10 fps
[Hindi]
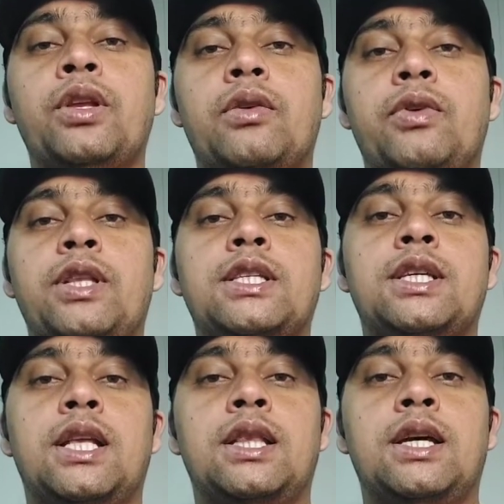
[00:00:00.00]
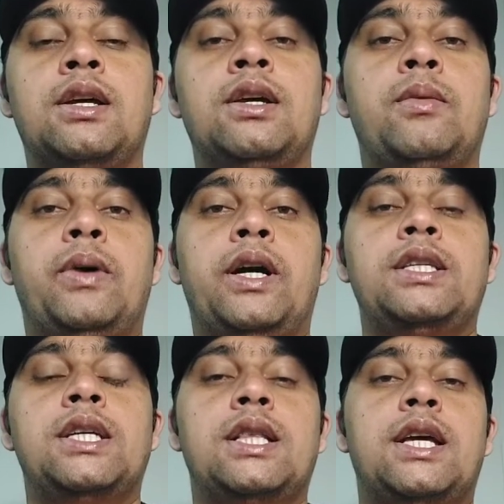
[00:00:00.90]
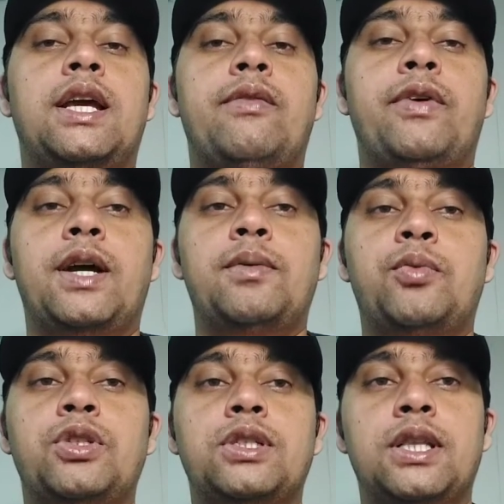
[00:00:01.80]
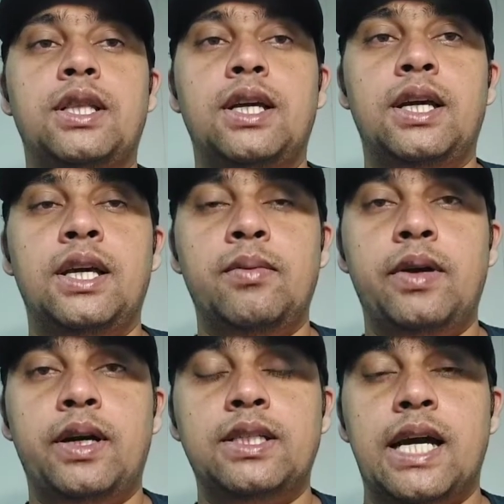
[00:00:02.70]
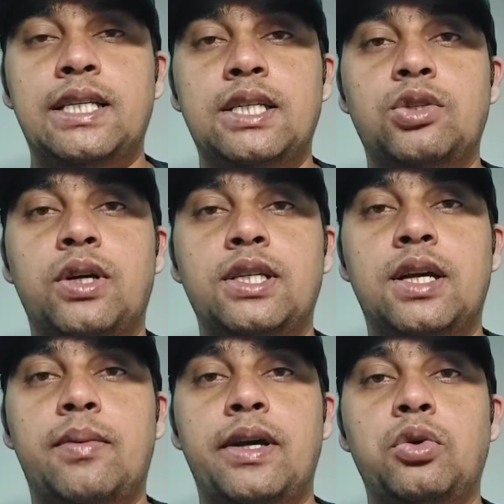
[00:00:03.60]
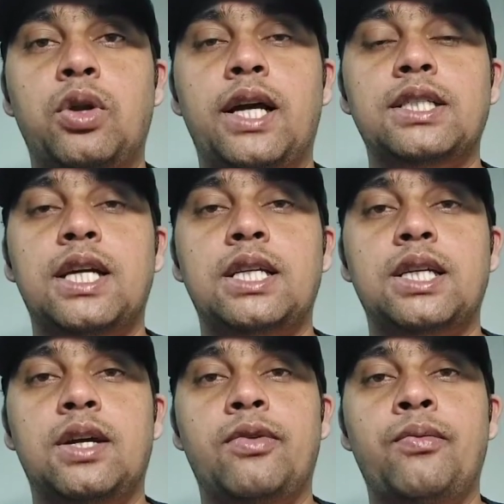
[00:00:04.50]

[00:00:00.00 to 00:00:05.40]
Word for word: विदेश के अंदर मगर इसके अंदर हेल्पर का भी पोजीशन दी गई है मगर चार्जेस जो है इसका भाई दो लाख चार्ज है